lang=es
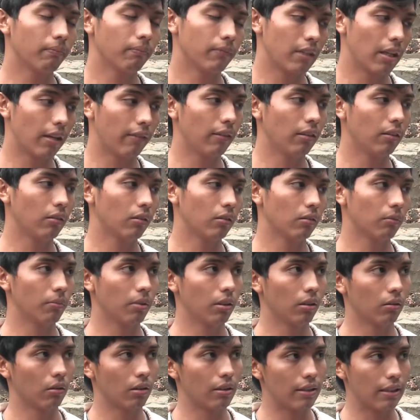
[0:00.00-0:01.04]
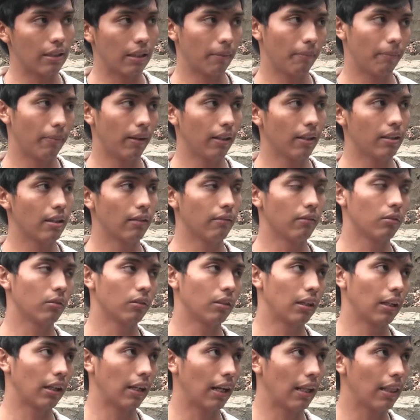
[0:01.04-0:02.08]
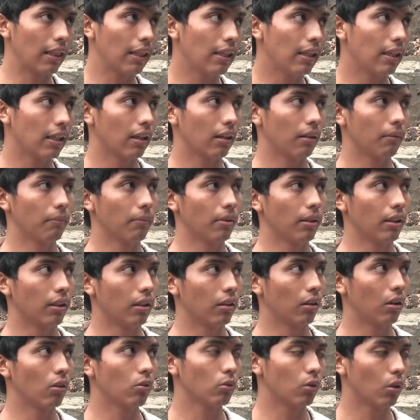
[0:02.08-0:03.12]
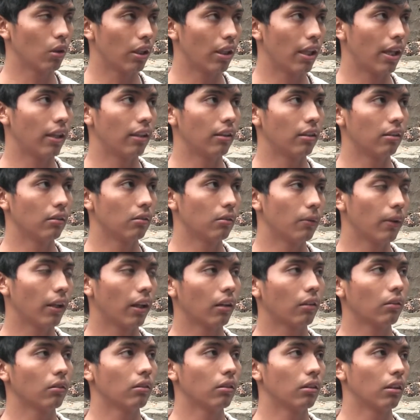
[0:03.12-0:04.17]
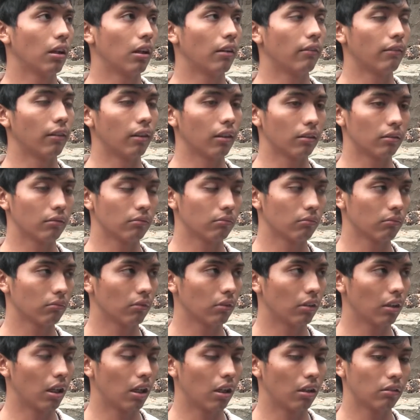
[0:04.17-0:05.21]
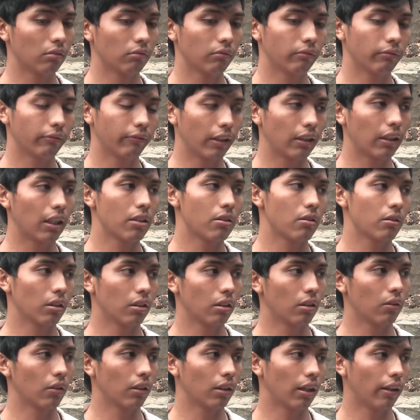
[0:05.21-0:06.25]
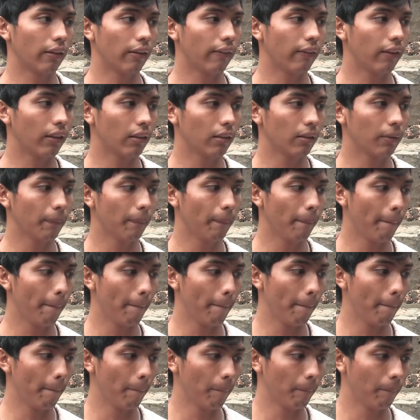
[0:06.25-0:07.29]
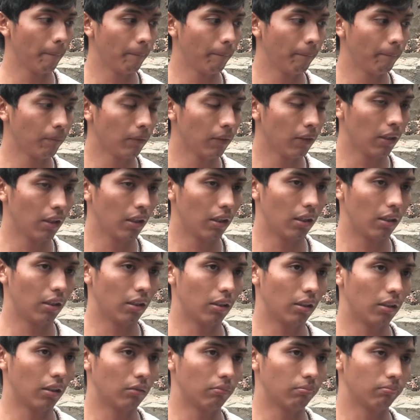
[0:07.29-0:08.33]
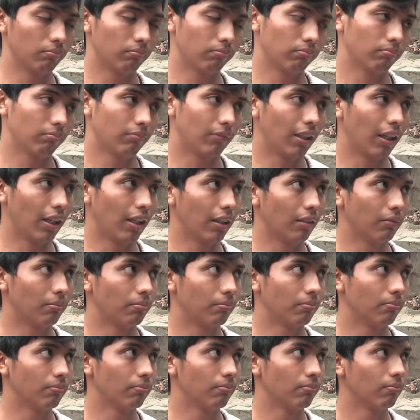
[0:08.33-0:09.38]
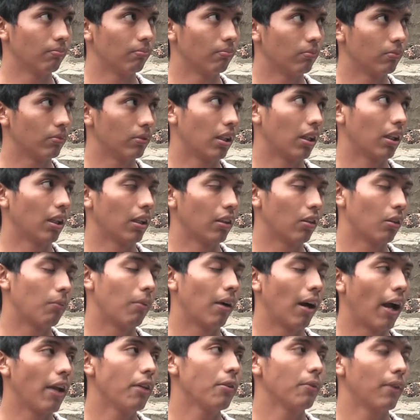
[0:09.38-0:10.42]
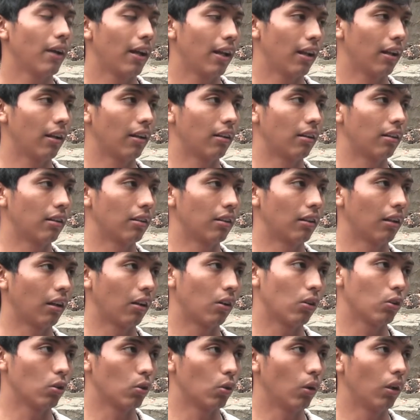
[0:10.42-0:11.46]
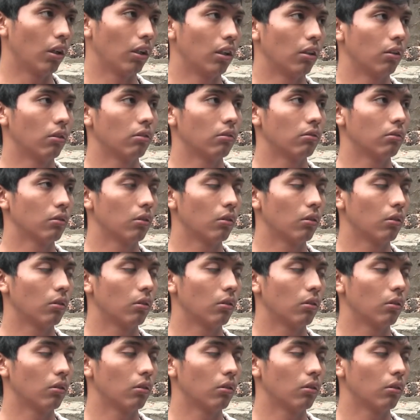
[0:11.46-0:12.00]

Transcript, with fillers: Ya vino, vino el SINAPRED, ya vino la alcaldía, vinieron autoridades de gobierno a ver las afectaciones de nuestra vivienda. ¿Qué te dijeron? Eh, que sea, que nos van a ayudar a, reconstruir de nuevo